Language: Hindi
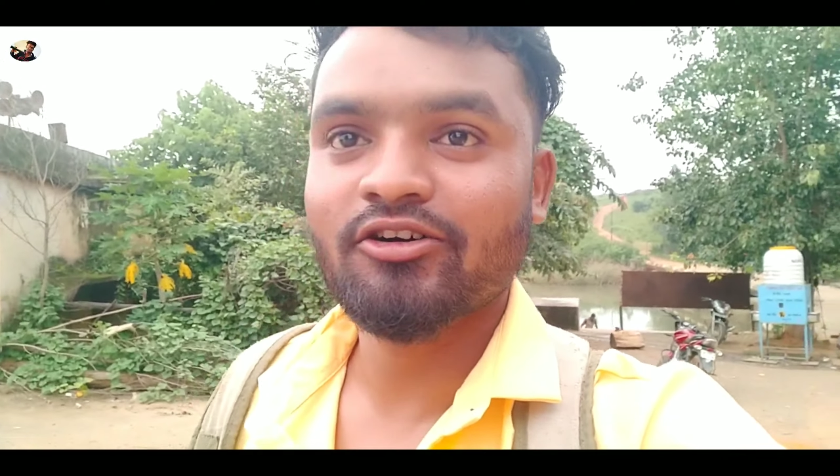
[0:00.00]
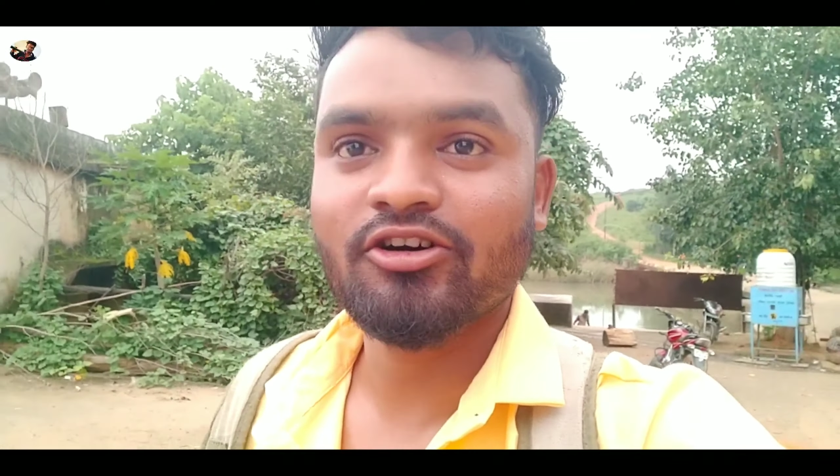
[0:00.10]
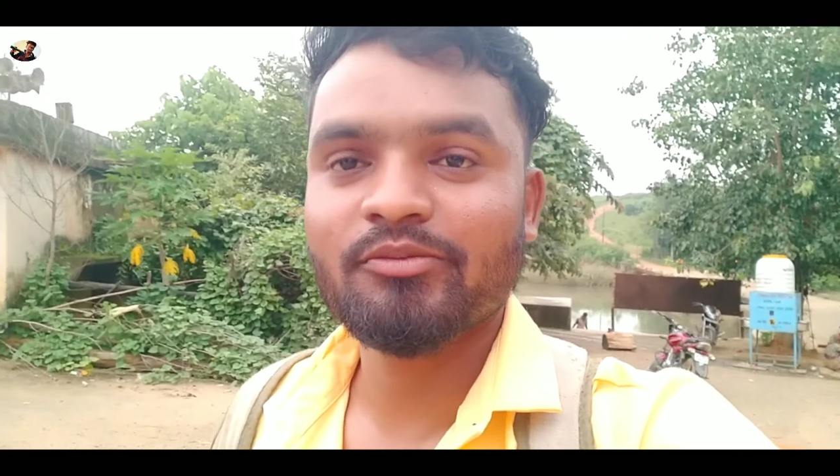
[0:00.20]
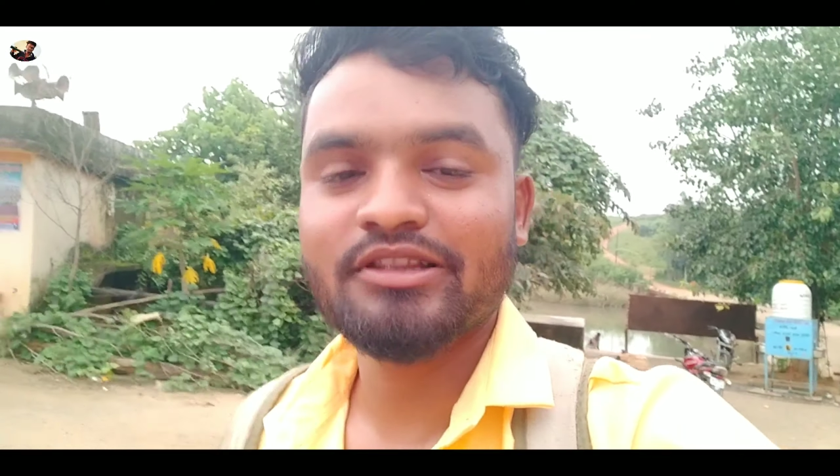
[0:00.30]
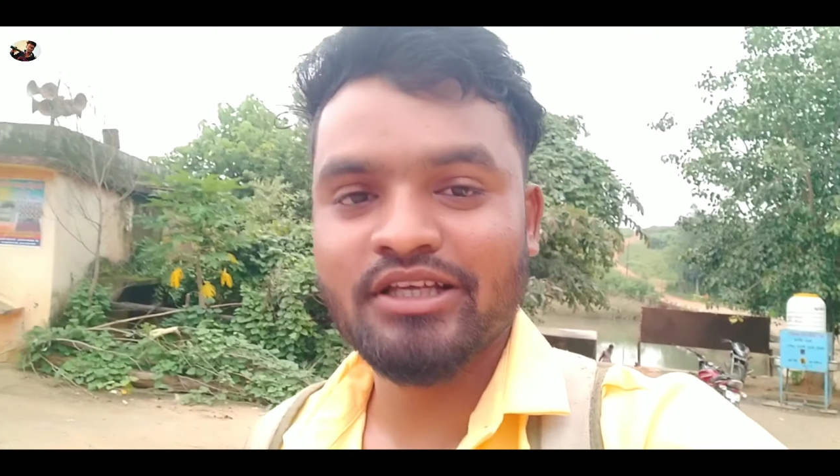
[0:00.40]

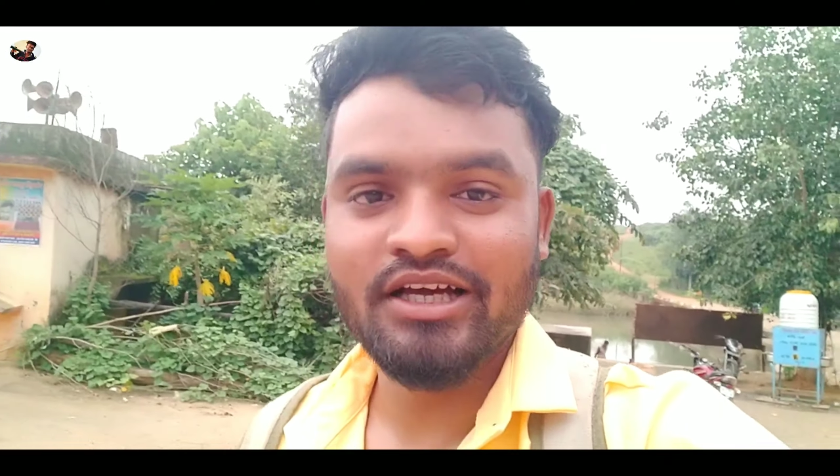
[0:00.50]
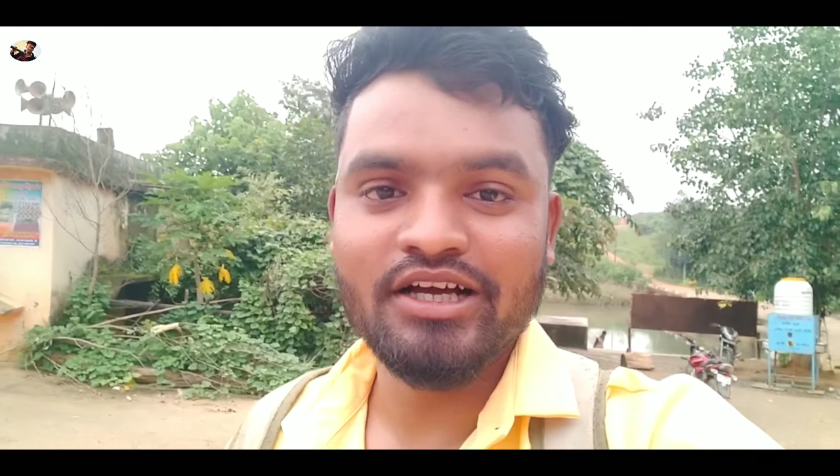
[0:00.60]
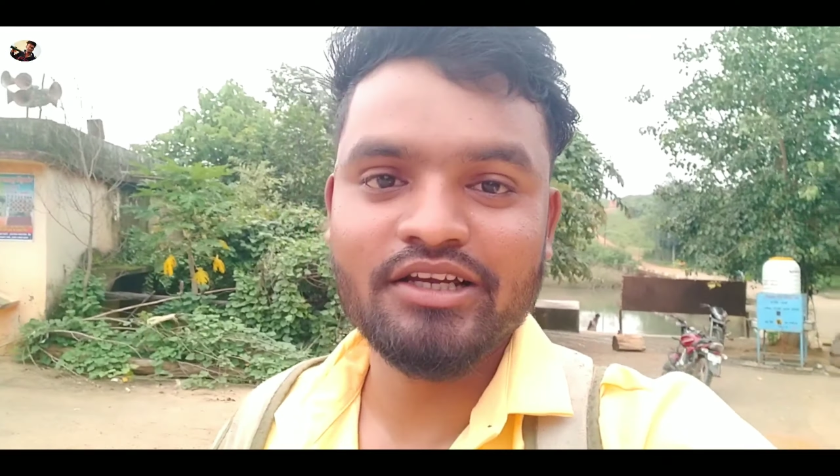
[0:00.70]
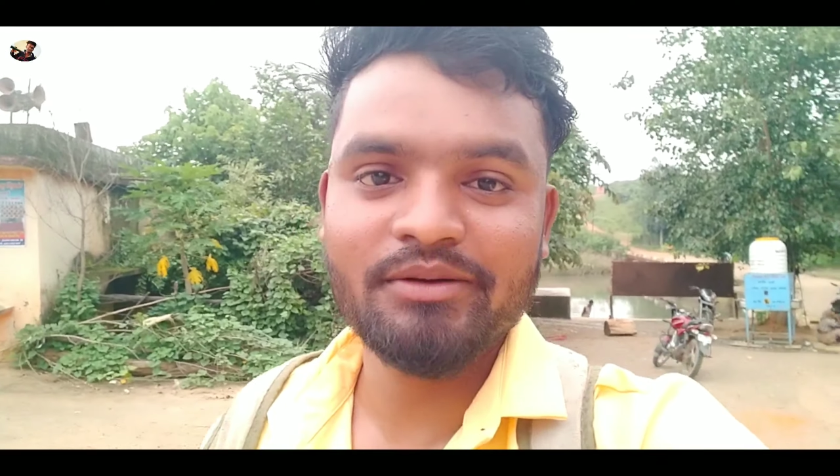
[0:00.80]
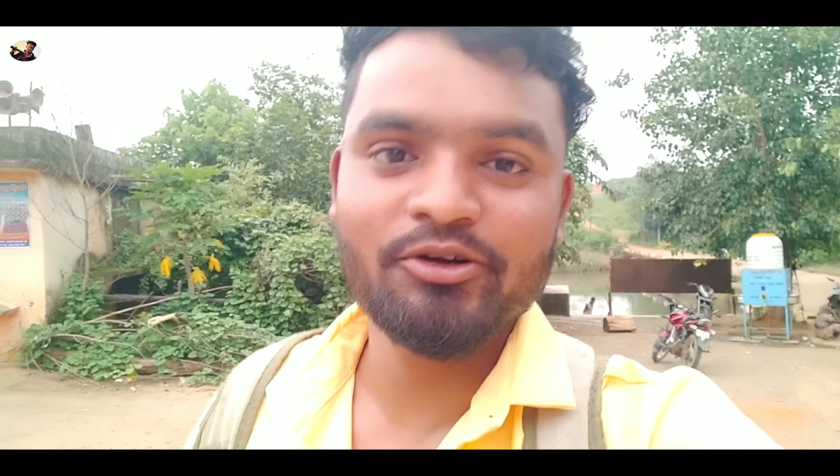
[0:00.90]
और मिलते हैं
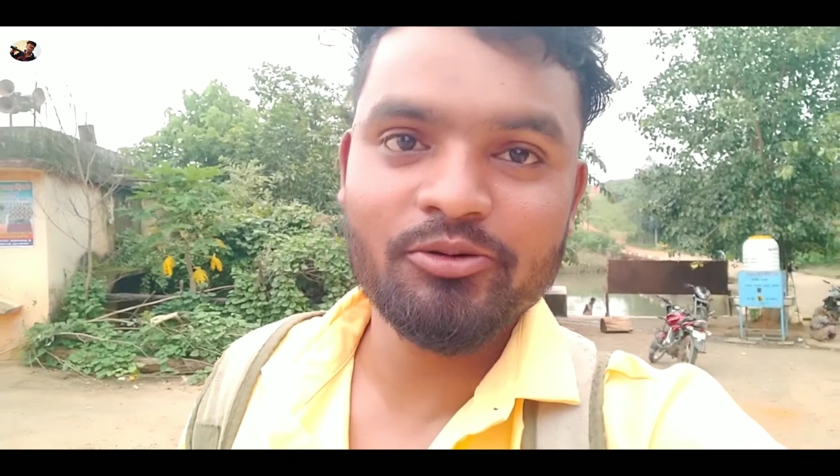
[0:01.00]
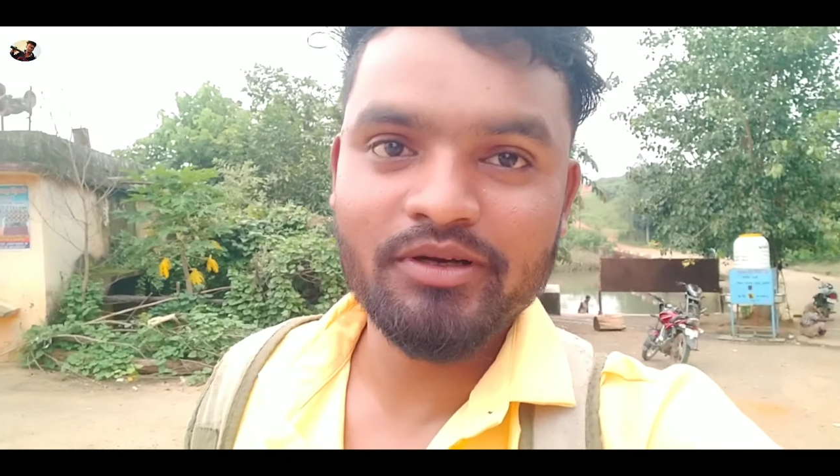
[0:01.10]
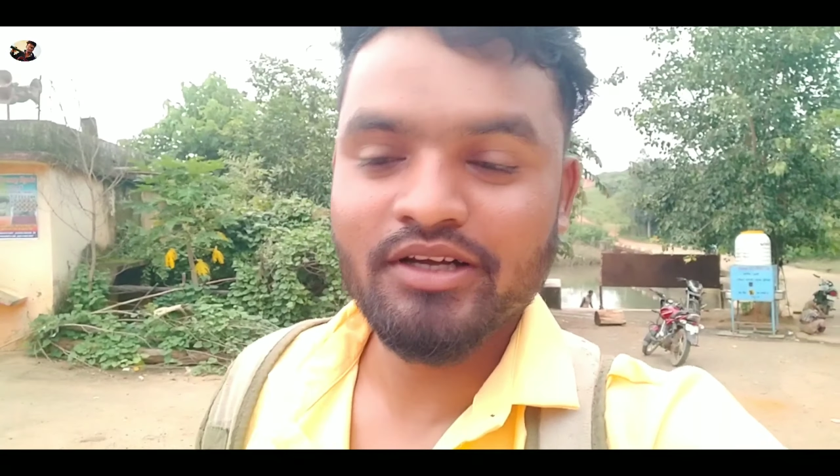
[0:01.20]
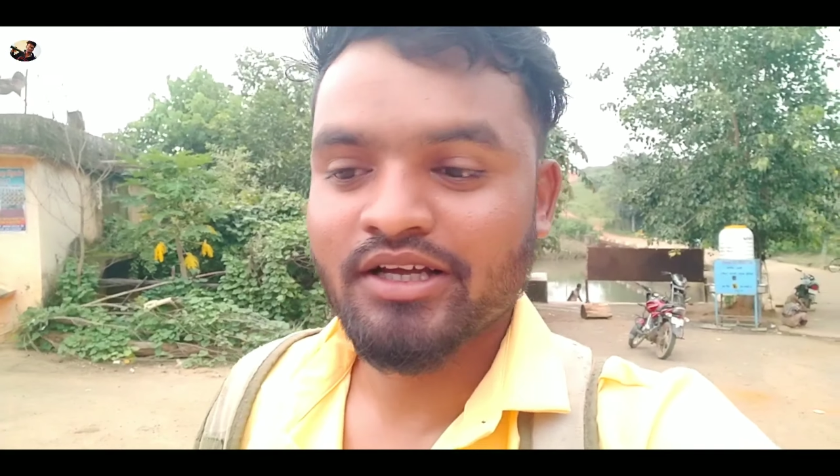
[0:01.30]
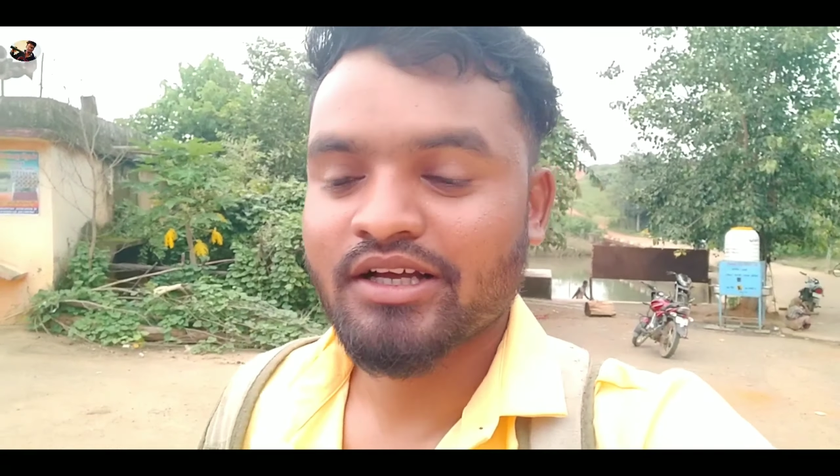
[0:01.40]
अगले वीडियो
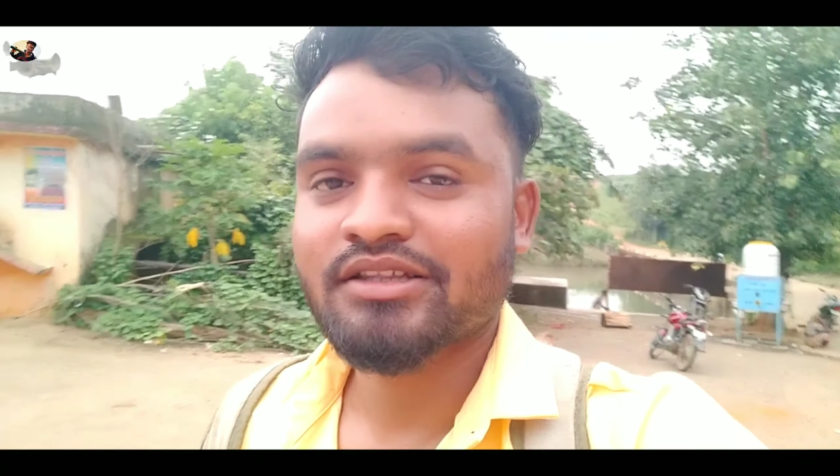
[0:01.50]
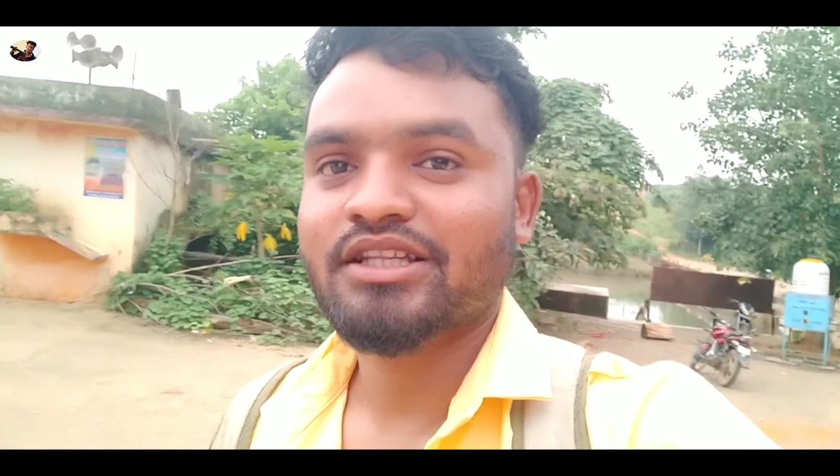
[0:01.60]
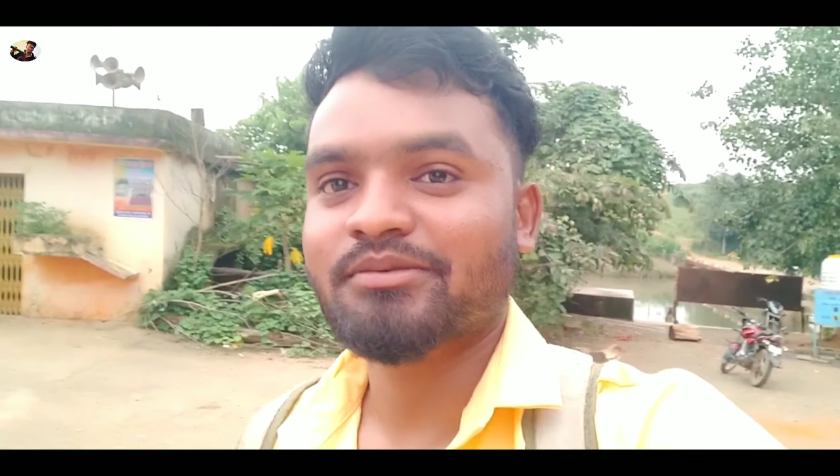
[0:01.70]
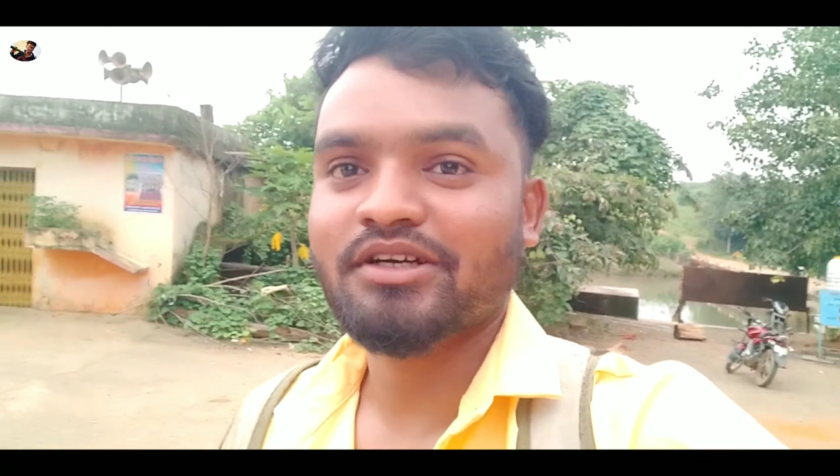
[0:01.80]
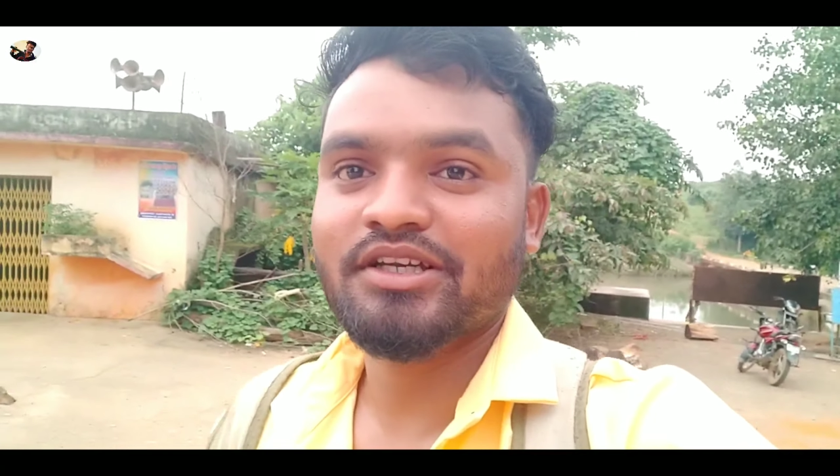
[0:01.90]
में
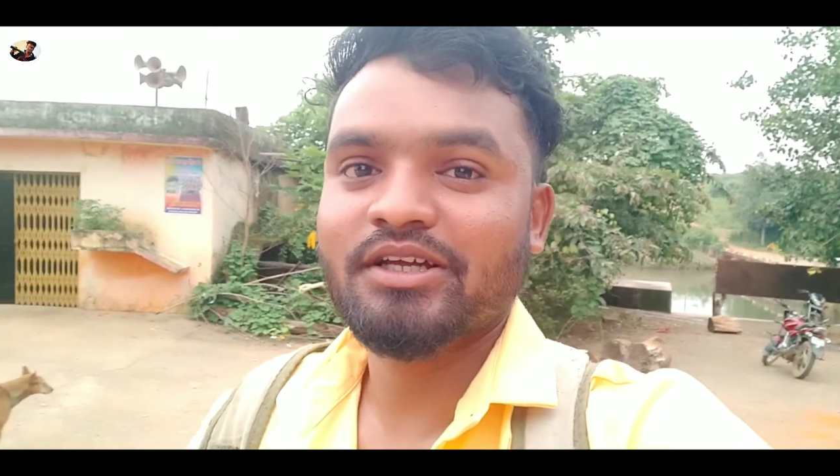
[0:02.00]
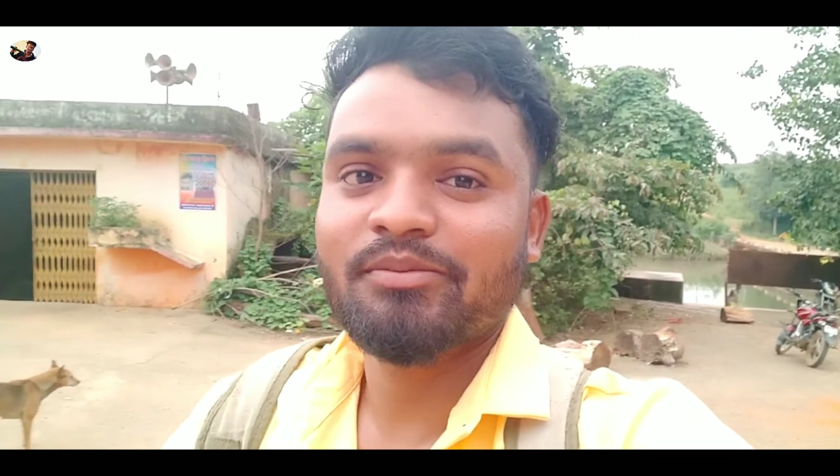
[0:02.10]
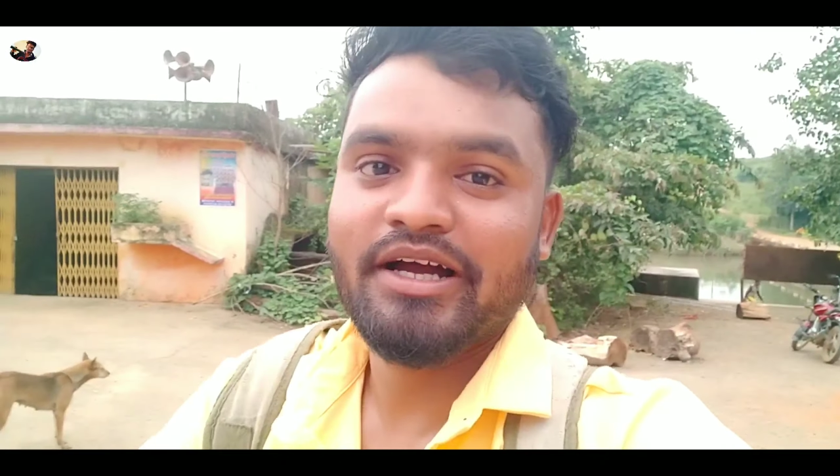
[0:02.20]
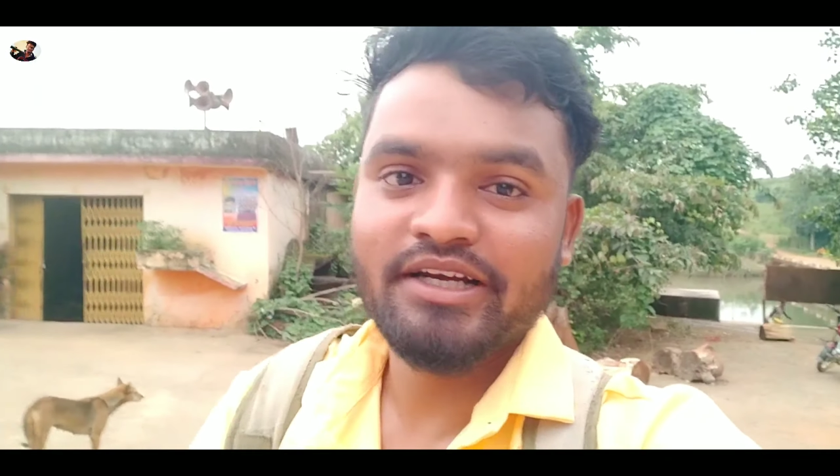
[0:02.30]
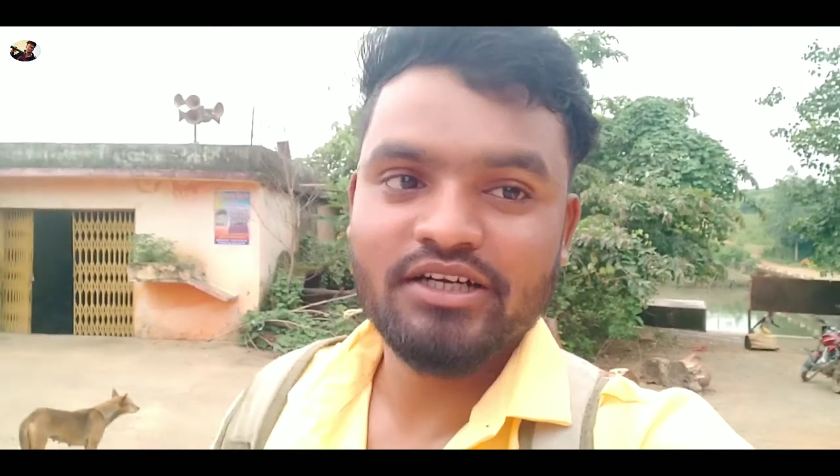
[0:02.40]
तब तक लिए बाय